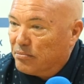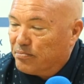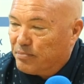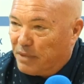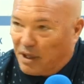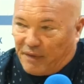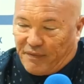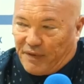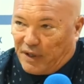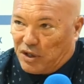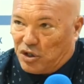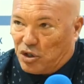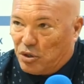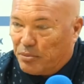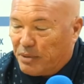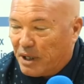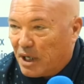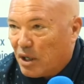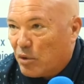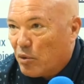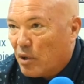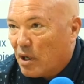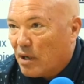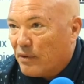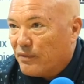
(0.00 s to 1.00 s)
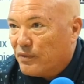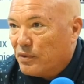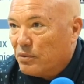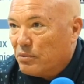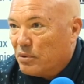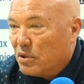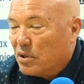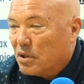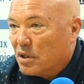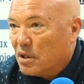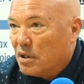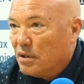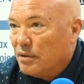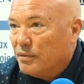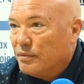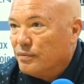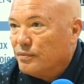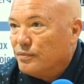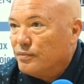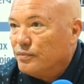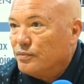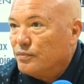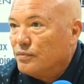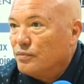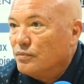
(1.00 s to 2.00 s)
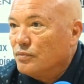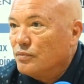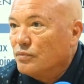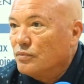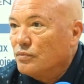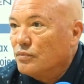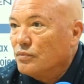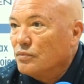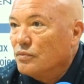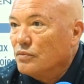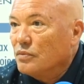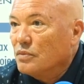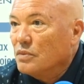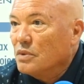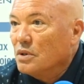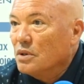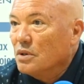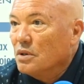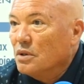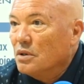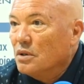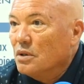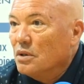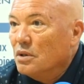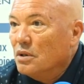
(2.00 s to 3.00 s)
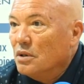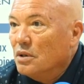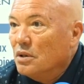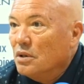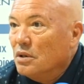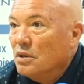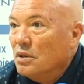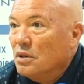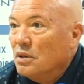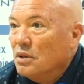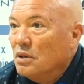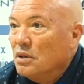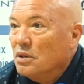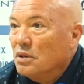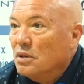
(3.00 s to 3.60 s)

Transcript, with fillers: perfecto para jugar al fútbol. ¿Tenía las áreas algunas calvas? No sé si eso sea...